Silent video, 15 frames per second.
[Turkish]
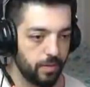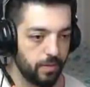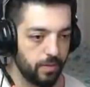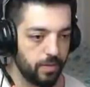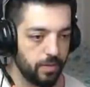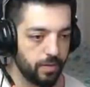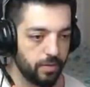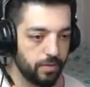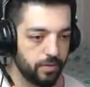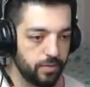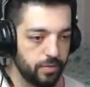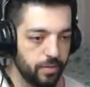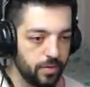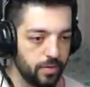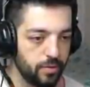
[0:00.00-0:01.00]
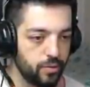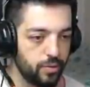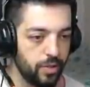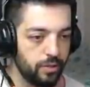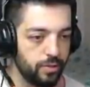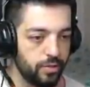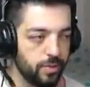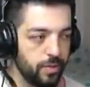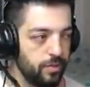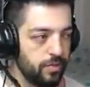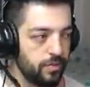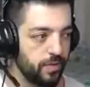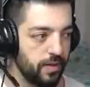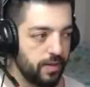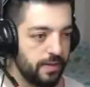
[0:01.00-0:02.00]
Oo. Suya düşme
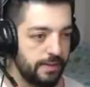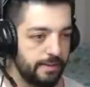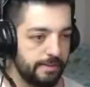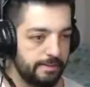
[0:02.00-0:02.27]
lütfen.